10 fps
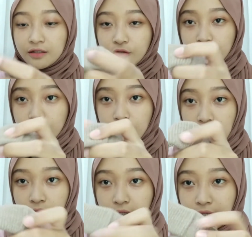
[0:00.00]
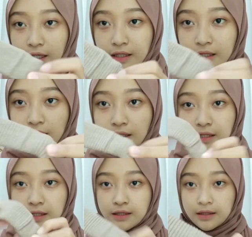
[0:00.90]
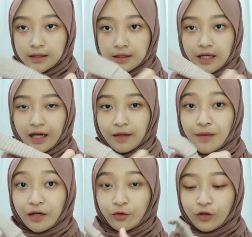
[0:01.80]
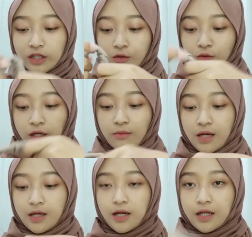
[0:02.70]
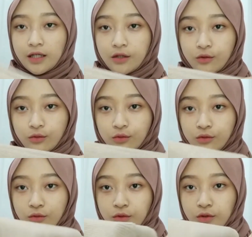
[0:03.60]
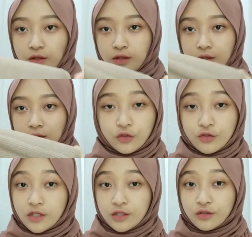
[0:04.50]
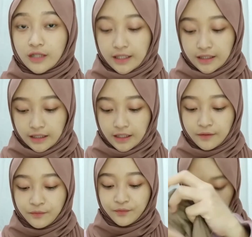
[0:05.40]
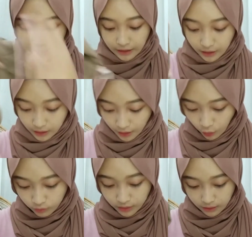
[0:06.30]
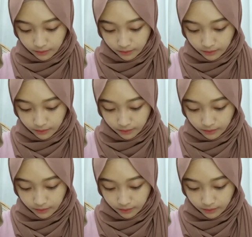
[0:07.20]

terus belakangnya kayak gini dia kayak bando gitu kayak bandana gitu terus lanjut lagi ini ini aku beli